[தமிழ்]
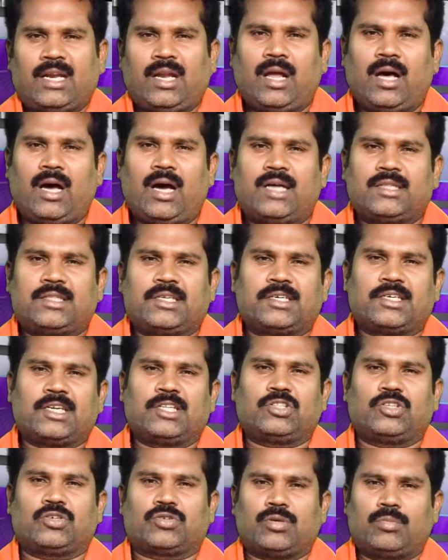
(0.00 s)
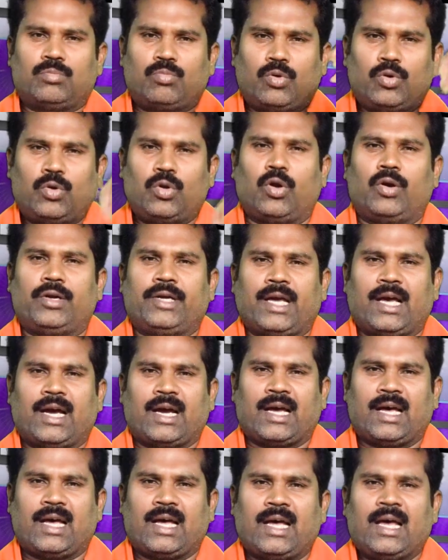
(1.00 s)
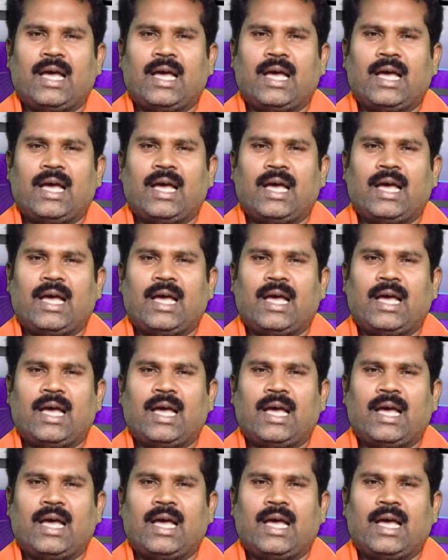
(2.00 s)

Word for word: எல்லா திட்டத்துக்கும் முன்னோடியாக